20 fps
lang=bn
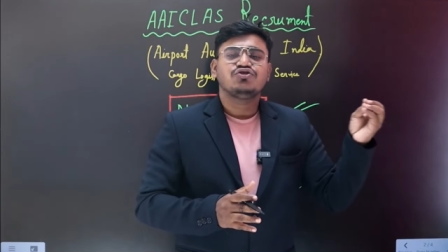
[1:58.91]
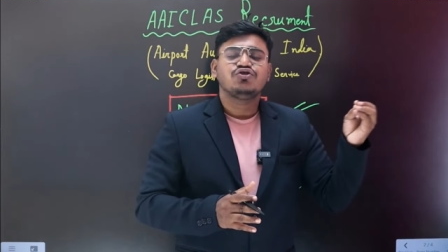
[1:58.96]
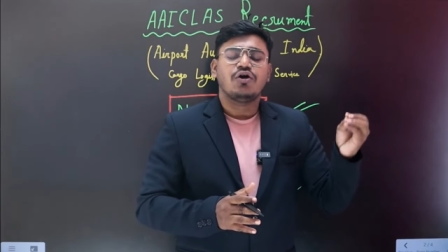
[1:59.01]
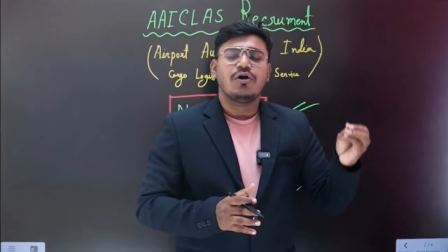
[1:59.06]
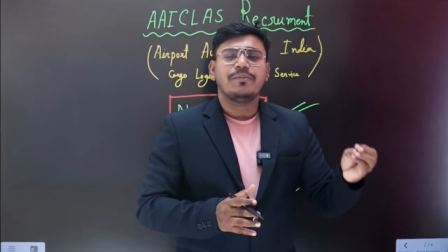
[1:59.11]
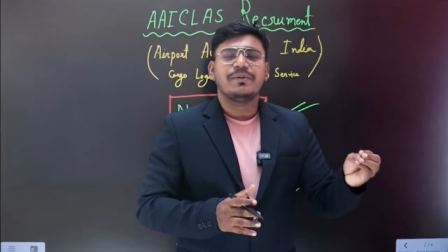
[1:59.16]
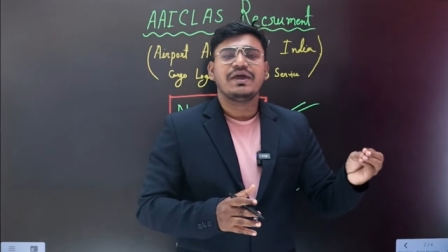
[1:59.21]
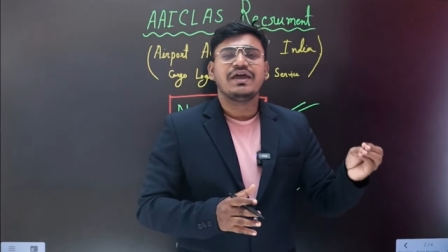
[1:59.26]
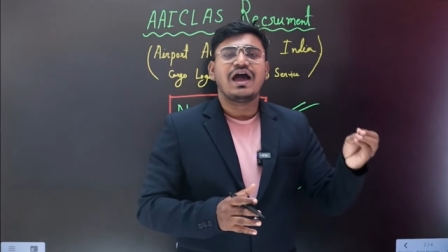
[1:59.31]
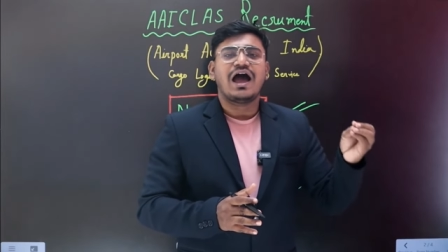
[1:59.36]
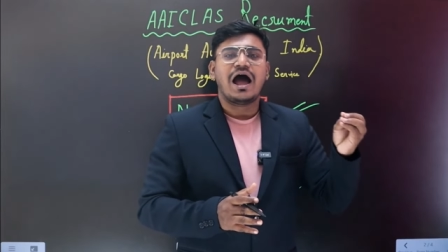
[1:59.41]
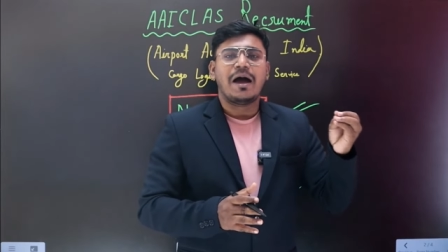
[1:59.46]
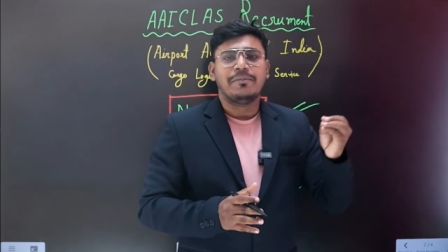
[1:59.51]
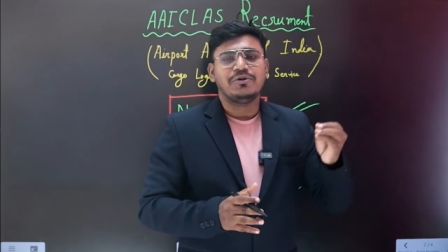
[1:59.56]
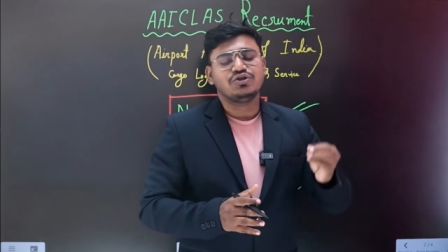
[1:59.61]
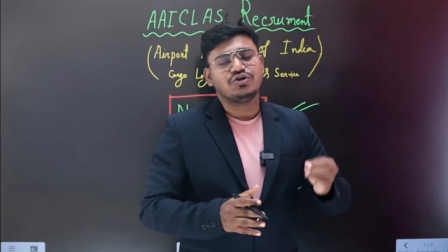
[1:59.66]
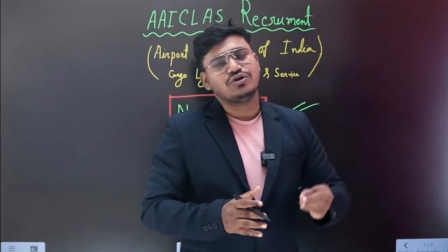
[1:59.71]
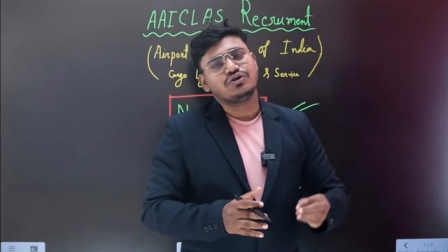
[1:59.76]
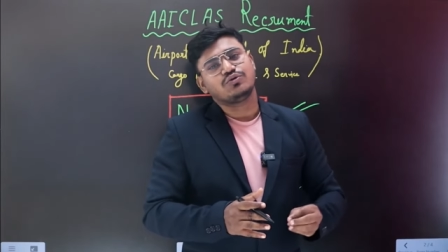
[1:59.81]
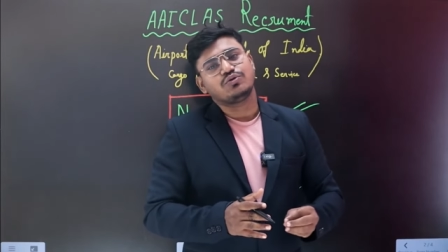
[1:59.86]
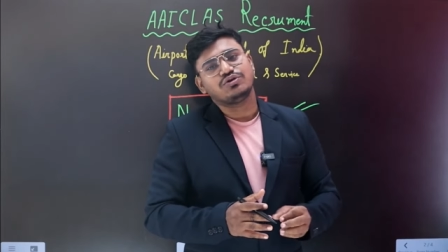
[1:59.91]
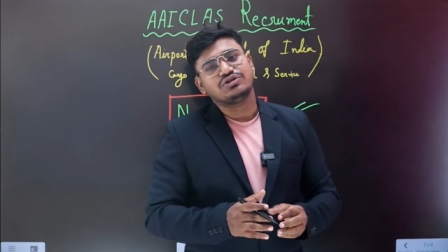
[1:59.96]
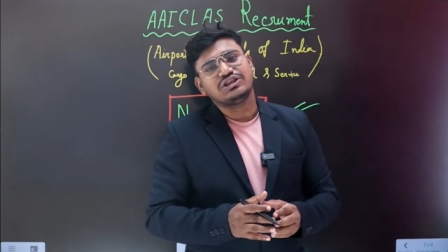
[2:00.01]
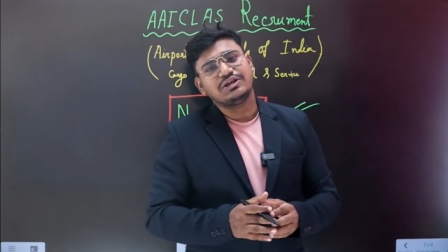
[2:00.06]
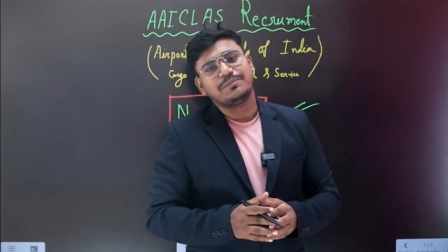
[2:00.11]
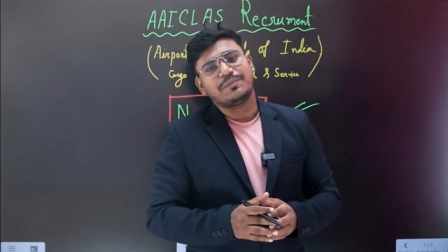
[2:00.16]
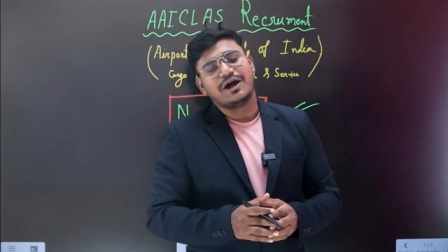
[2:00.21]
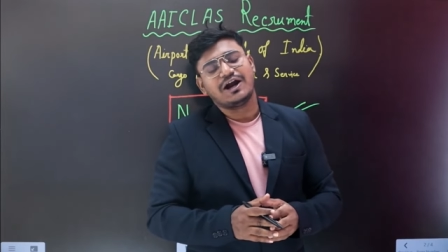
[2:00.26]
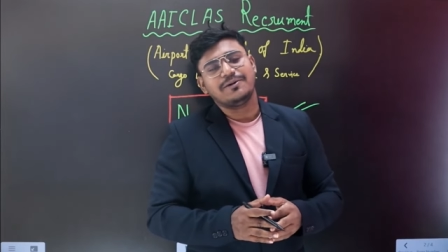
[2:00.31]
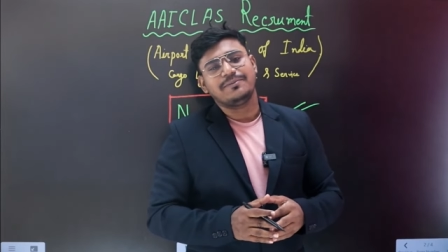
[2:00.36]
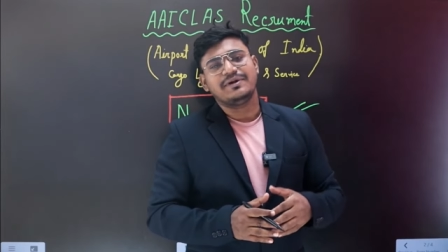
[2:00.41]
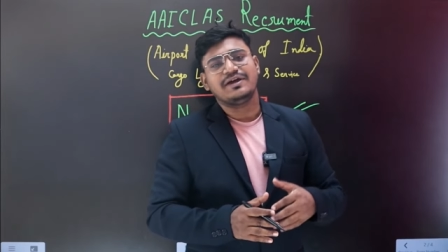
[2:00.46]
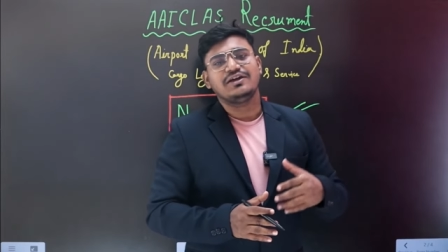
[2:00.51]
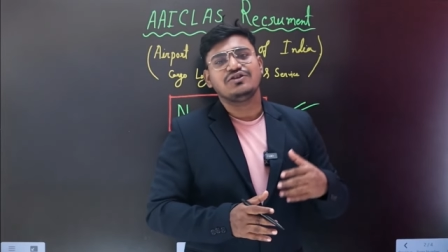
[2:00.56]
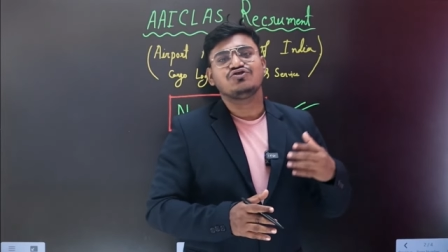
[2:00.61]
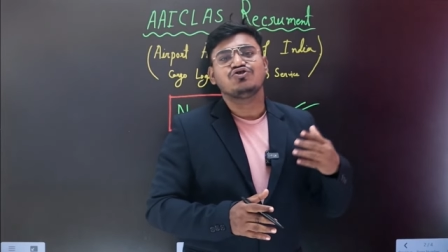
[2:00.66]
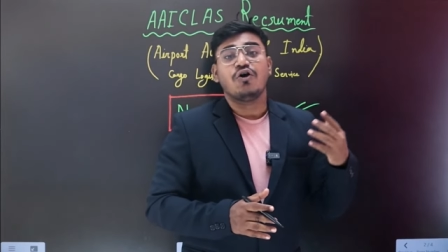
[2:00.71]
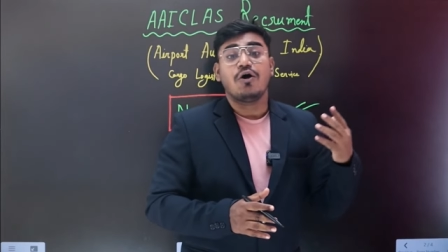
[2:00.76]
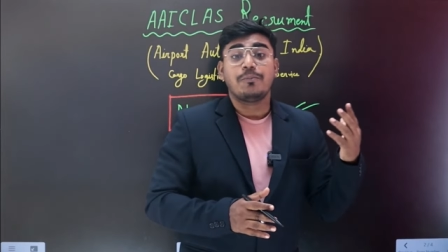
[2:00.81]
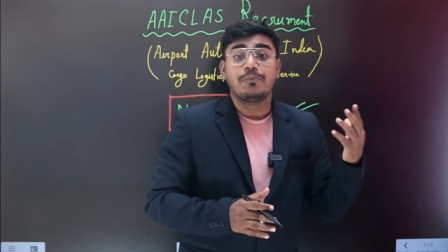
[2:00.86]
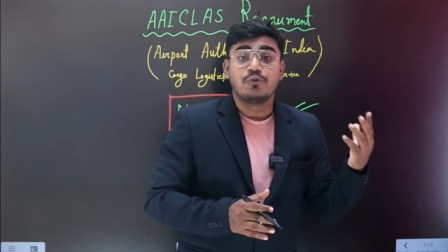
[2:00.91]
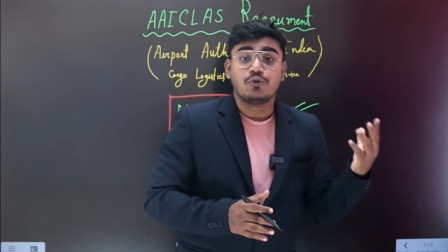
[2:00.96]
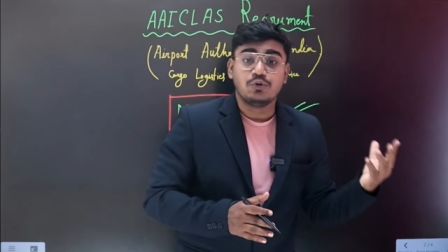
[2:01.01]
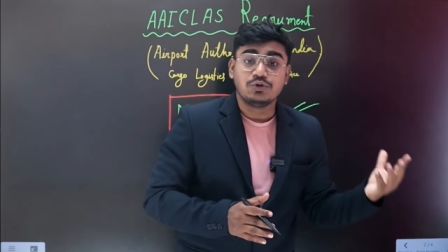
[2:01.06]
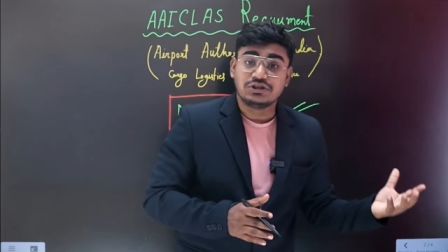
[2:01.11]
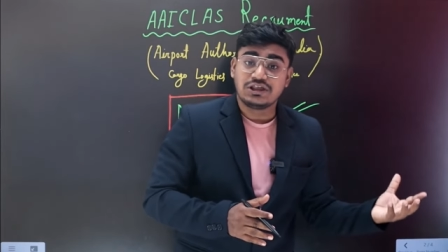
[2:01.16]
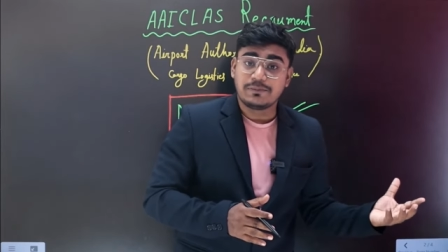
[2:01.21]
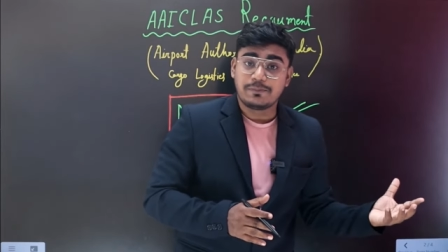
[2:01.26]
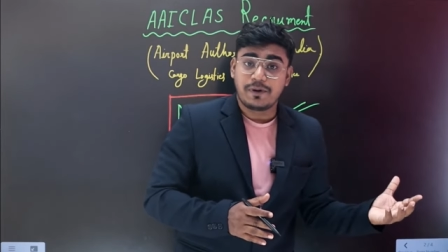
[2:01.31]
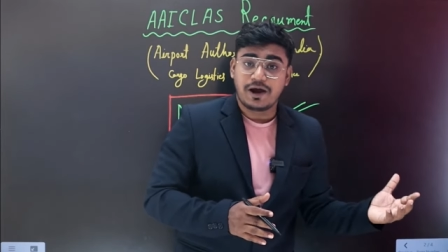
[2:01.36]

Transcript: জবে আবেদন করতে পারবে জব করতে